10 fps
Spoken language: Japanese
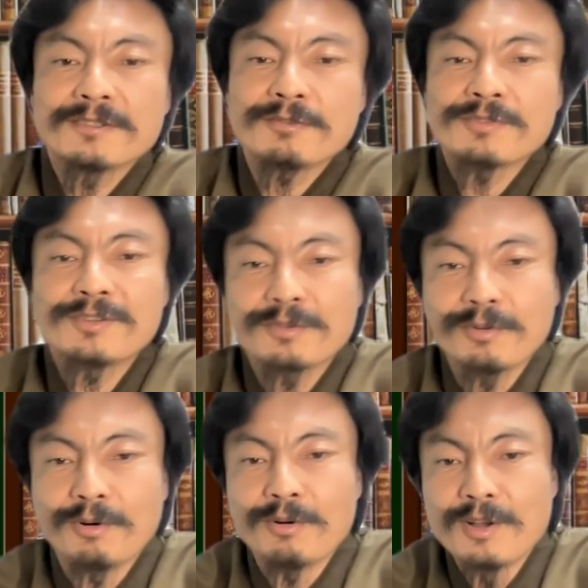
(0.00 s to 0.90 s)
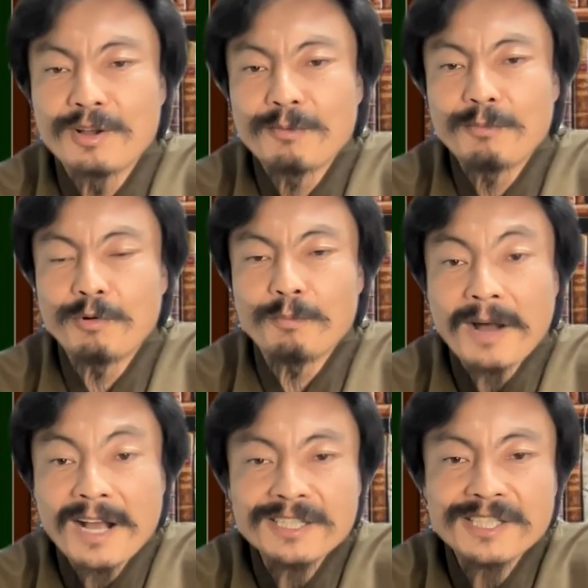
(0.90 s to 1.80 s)
そうすると、もう
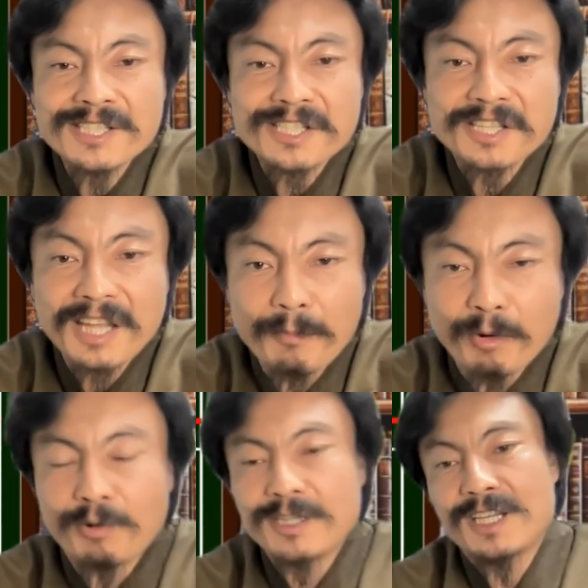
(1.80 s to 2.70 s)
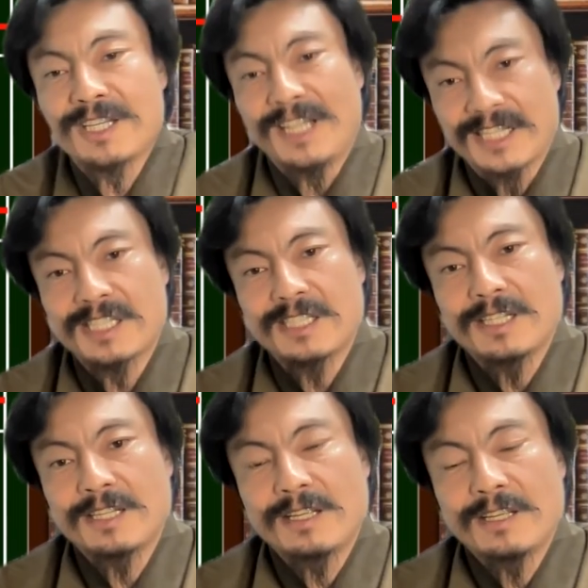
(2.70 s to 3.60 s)
満室でも利益なし、